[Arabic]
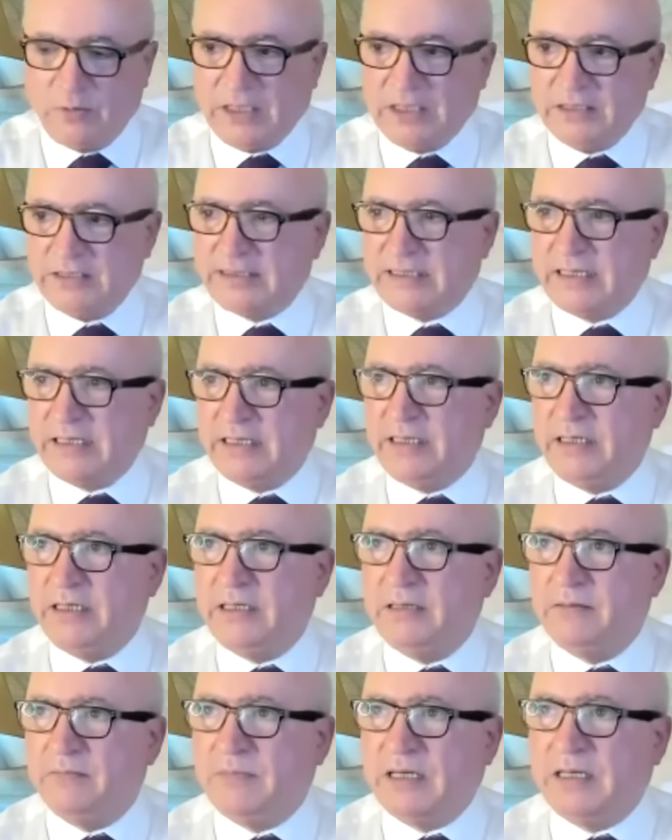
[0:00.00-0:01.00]

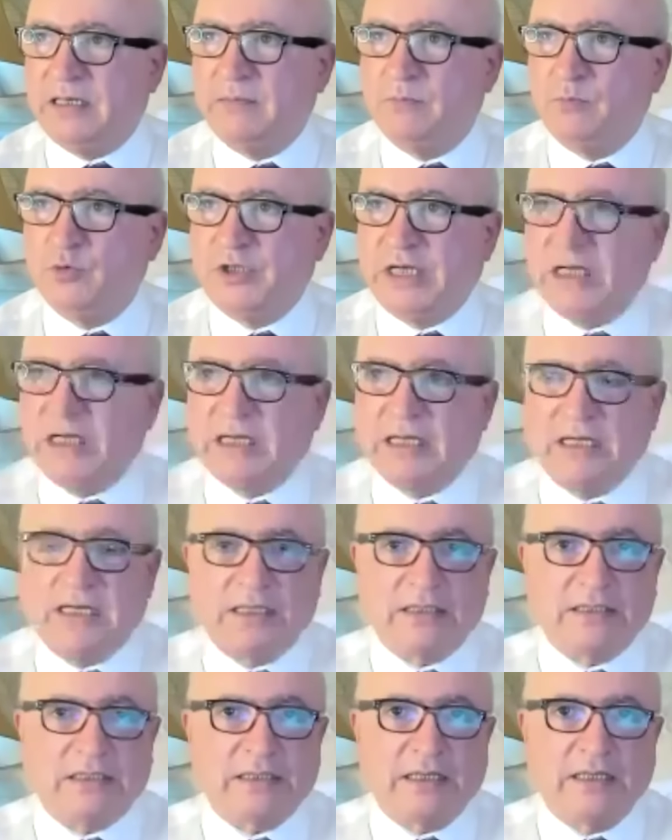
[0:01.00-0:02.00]
واعزائي مع
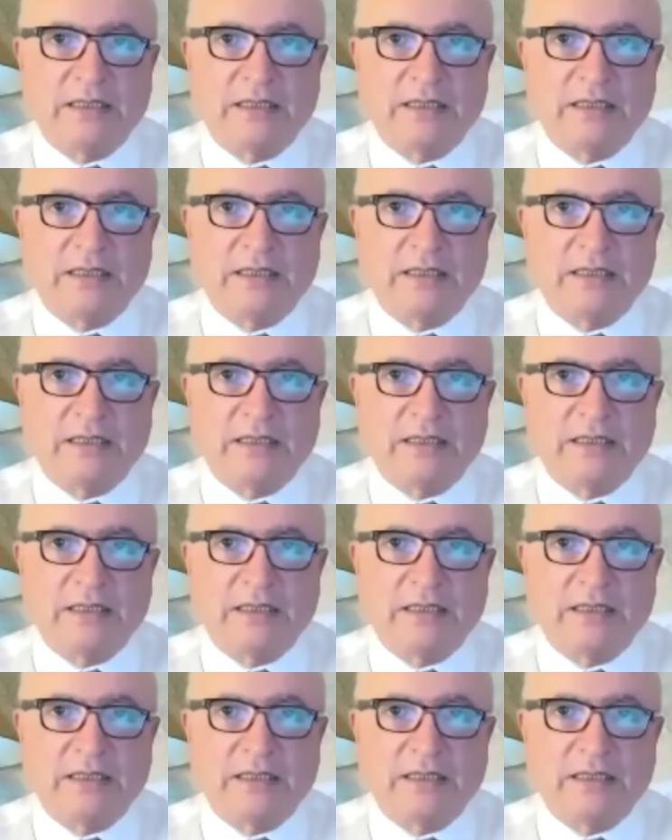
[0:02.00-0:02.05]
مداخله